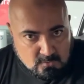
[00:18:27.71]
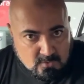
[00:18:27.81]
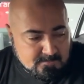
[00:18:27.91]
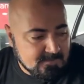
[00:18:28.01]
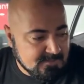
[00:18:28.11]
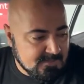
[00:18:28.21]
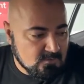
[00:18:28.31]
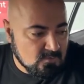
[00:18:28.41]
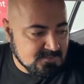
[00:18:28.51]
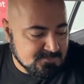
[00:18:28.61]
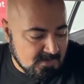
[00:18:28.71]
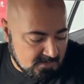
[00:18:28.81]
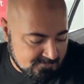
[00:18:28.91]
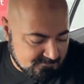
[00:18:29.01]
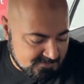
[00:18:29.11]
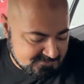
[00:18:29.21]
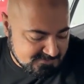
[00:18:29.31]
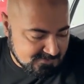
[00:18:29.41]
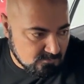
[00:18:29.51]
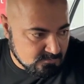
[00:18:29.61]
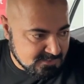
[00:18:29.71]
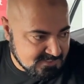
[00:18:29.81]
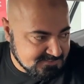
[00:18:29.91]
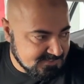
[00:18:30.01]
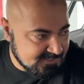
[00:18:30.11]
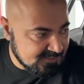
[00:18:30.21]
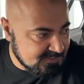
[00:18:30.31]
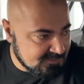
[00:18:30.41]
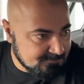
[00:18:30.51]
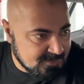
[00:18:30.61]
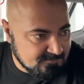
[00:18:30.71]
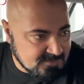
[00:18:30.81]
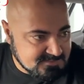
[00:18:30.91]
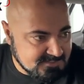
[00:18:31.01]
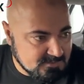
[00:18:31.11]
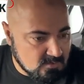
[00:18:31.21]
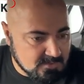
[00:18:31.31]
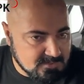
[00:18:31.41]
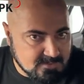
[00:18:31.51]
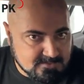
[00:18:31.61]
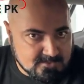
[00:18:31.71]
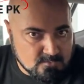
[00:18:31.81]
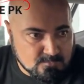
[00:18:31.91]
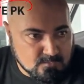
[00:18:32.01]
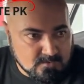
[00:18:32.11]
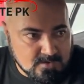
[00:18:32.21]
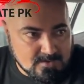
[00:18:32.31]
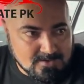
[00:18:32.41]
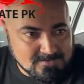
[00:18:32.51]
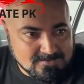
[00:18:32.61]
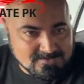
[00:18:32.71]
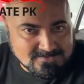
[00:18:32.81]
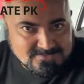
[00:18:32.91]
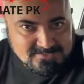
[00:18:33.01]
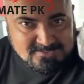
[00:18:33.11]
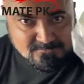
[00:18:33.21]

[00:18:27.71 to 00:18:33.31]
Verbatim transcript: दो ही बंदे हैं तो इसमें आर्म रेस्ट की गुंजाइश नहीं है दरम्यान वाली सीट को आगे करते हैं तो पूरा ये सिक्सटी